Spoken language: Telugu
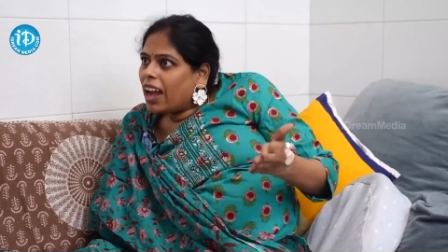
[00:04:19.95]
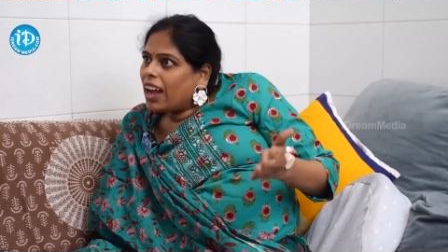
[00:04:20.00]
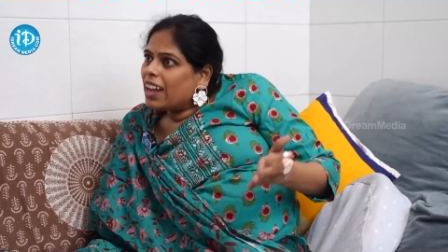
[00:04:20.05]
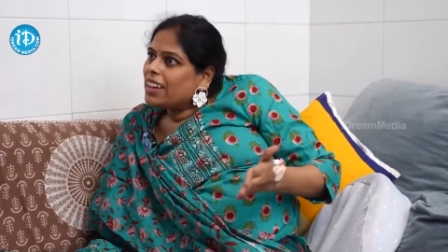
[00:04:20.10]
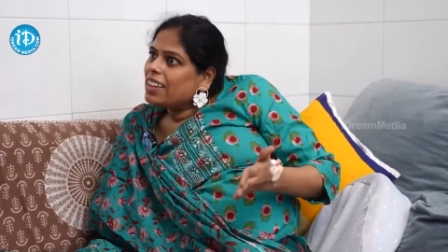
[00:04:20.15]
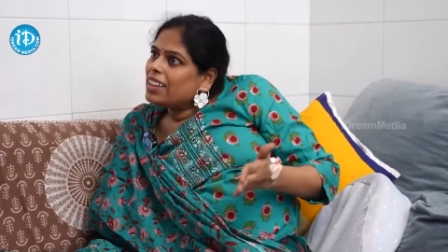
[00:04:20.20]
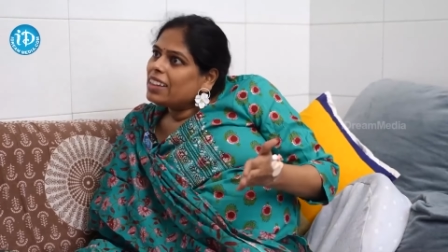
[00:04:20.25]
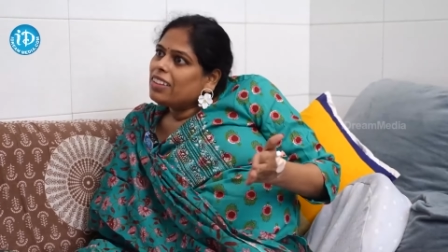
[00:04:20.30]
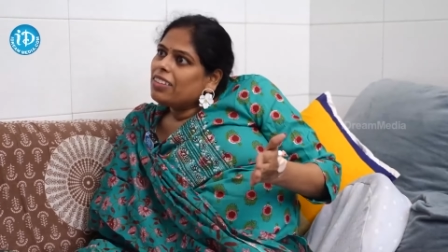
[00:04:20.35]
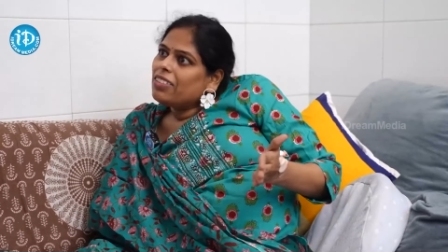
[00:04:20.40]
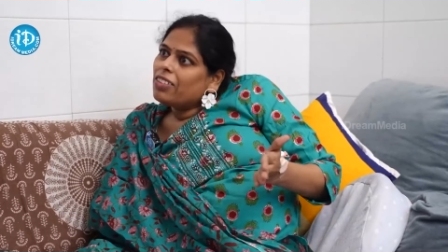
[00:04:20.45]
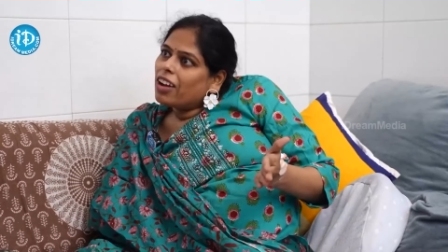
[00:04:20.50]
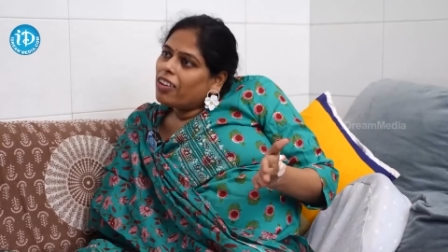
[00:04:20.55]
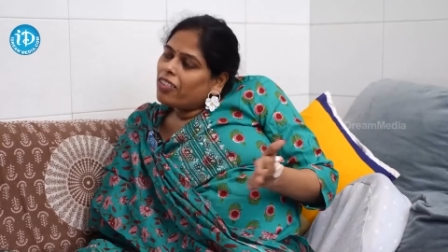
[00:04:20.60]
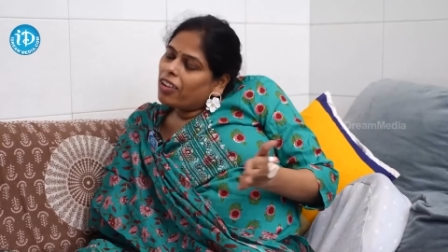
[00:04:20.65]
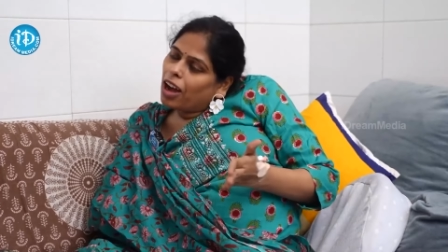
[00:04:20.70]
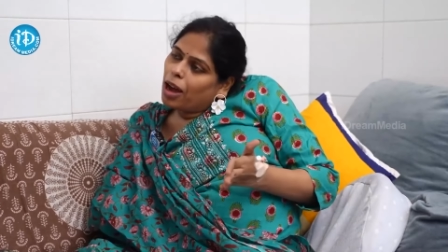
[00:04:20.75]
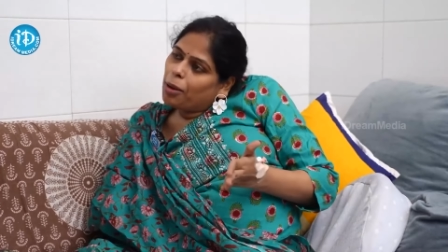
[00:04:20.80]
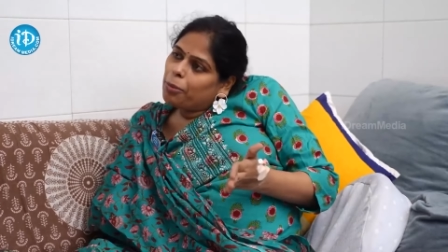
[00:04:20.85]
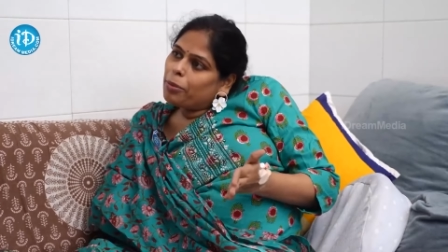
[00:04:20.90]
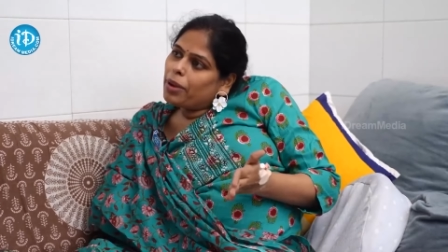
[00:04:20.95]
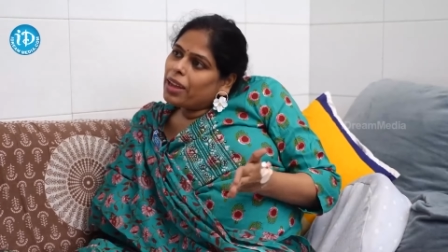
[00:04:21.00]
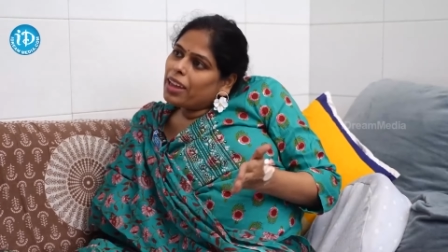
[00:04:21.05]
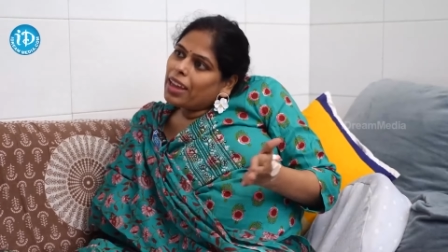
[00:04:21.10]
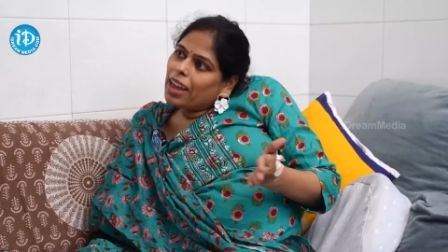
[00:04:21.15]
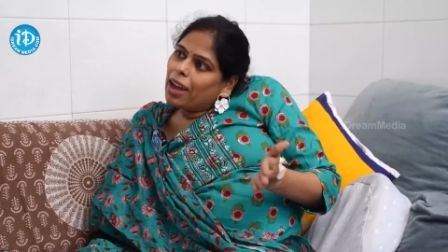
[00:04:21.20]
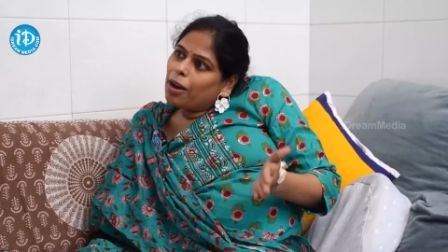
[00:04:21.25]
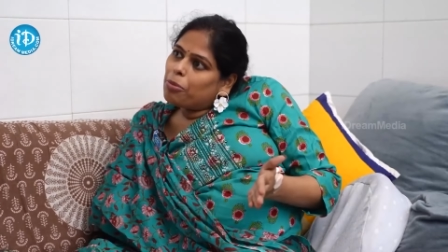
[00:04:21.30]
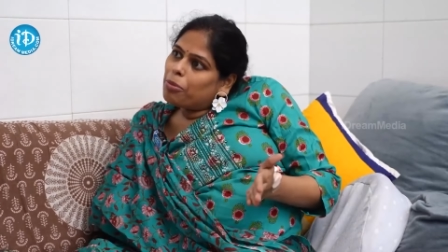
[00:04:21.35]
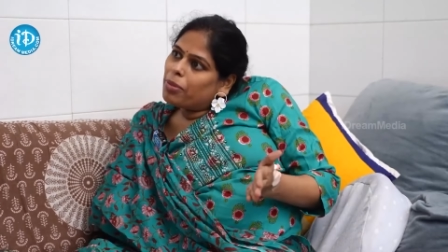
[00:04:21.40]
అనేది
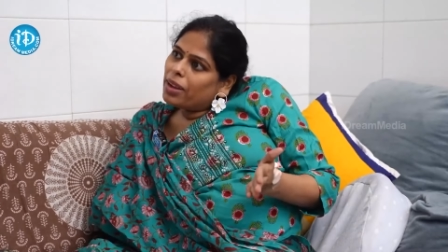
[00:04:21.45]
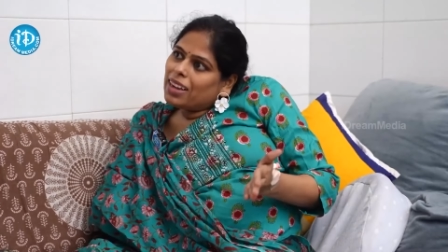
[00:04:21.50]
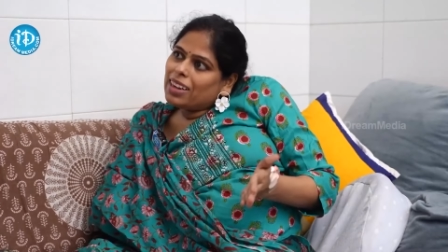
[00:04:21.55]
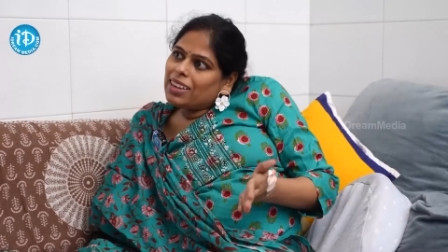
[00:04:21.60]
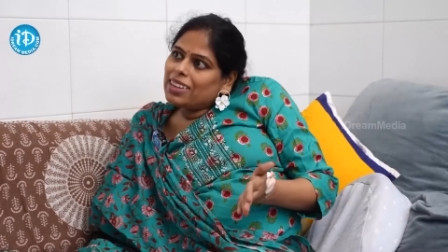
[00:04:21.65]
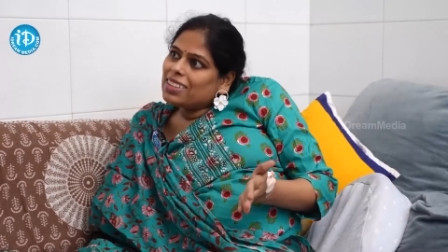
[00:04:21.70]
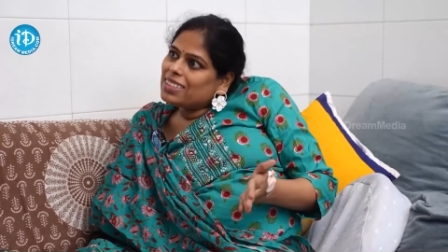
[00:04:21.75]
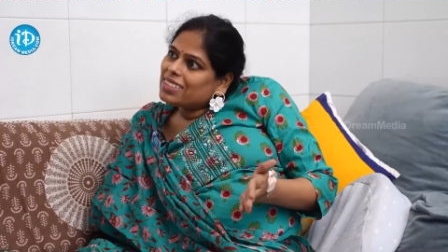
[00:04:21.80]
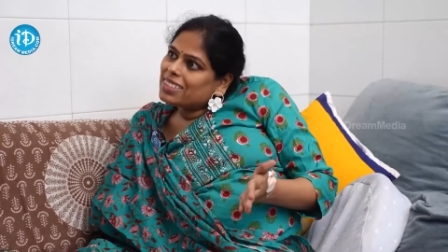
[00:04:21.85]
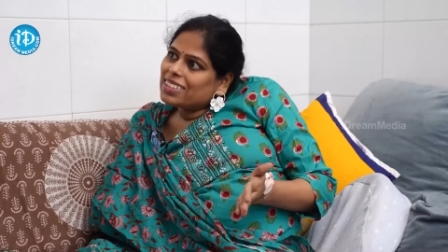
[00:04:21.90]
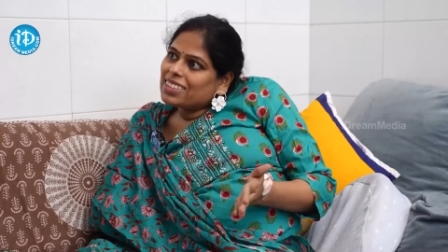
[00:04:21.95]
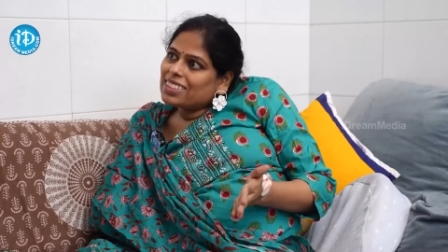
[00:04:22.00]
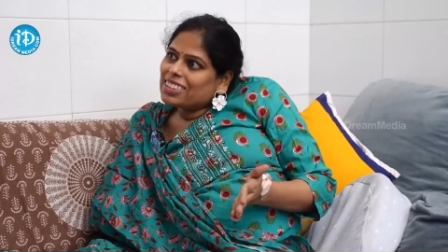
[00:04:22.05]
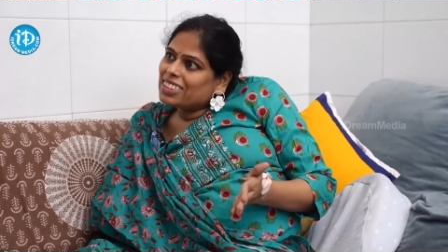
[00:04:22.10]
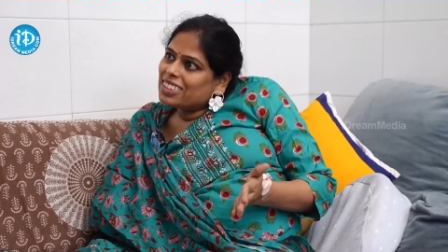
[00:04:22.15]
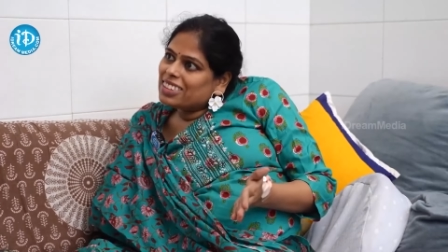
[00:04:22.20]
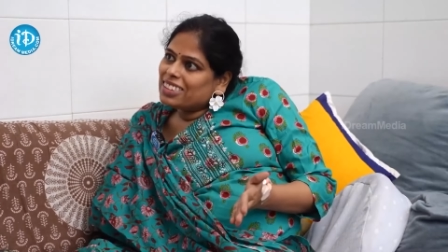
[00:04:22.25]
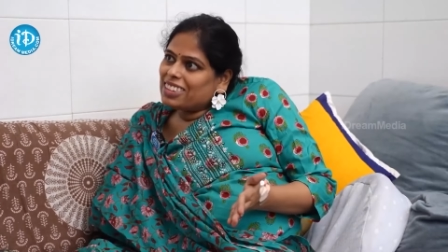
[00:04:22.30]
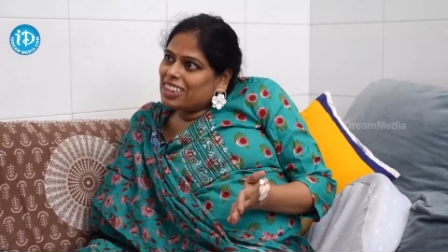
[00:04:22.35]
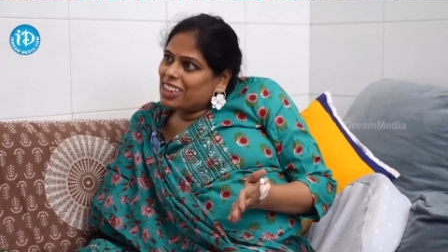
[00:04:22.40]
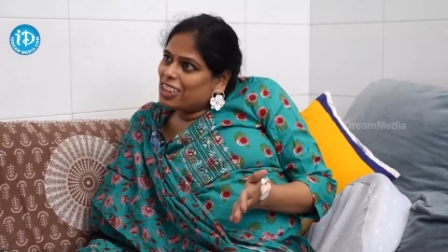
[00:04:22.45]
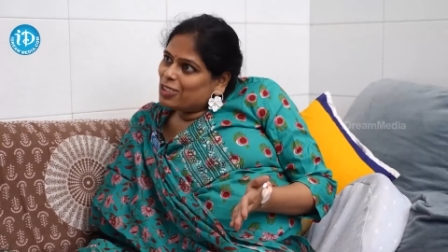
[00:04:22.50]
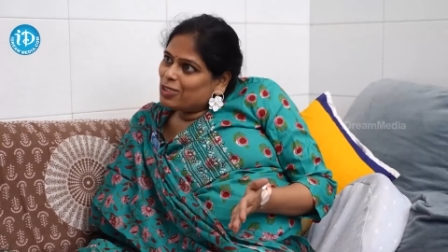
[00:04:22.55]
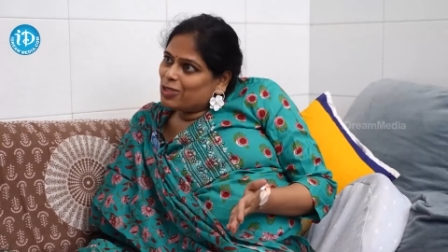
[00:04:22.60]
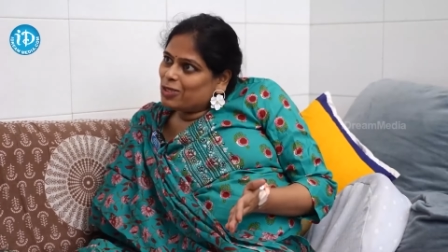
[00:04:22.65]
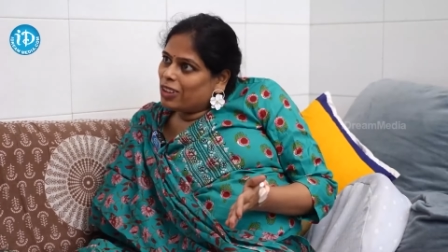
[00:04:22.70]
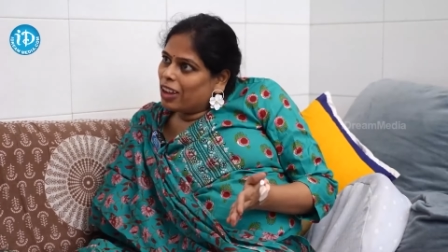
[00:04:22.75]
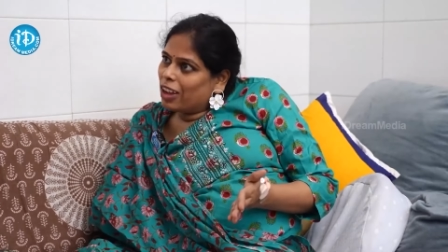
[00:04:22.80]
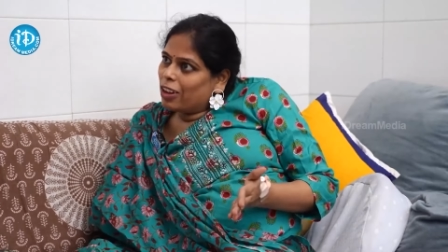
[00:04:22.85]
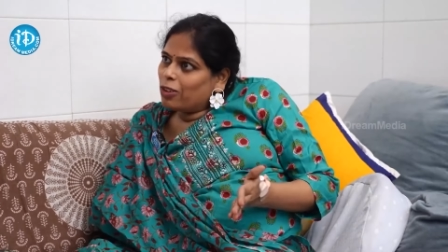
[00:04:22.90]
అమ్మాయి అబ్బాయి డిస్కషన్
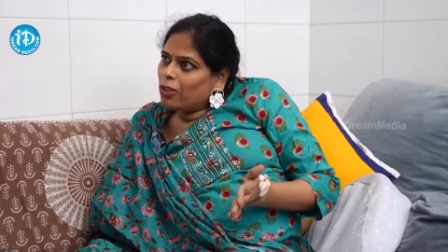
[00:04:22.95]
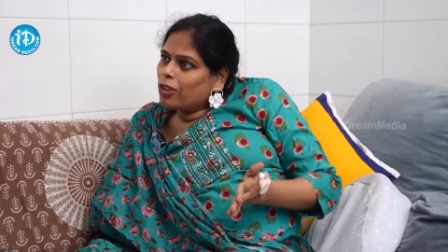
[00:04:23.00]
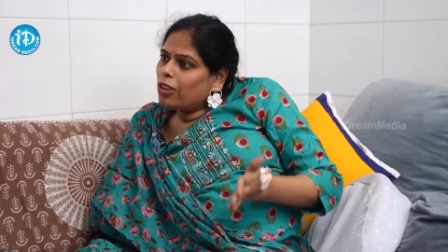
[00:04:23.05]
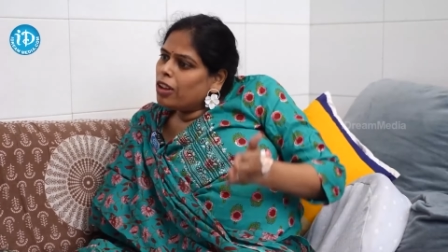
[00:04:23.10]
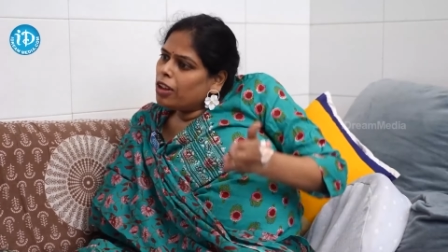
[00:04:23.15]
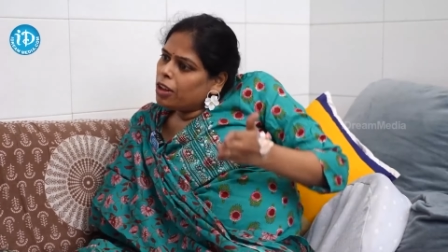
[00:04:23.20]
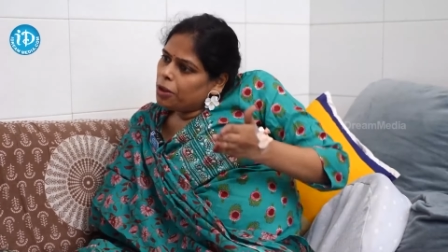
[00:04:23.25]
చేస్తున్నారు